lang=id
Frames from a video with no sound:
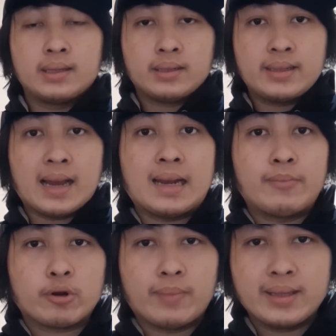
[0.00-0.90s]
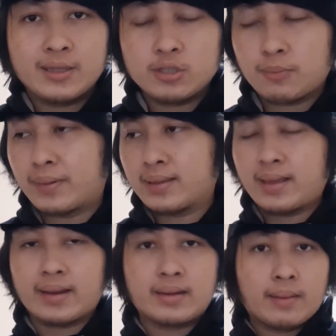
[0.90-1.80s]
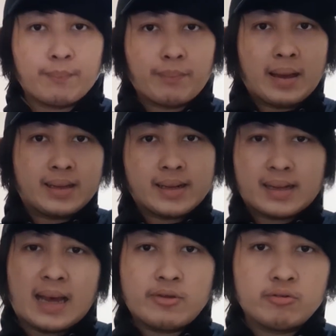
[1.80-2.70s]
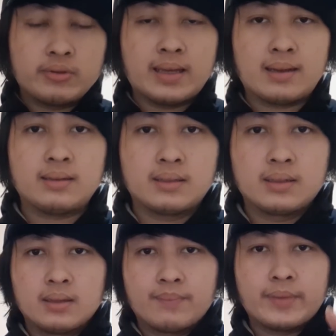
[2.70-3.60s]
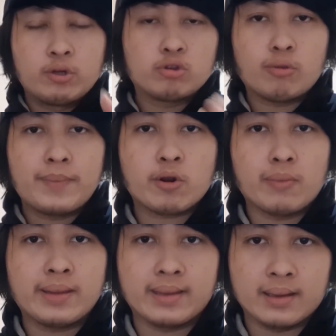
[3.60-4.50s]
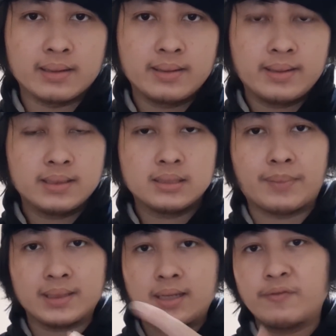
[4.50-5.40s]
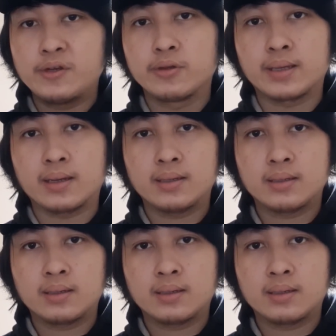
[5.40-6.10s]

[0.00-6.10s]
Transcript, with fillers: di halaman rumahnya itu seperti ada pagar kayu yang menutupi rumahnya. Seperti ini videonya.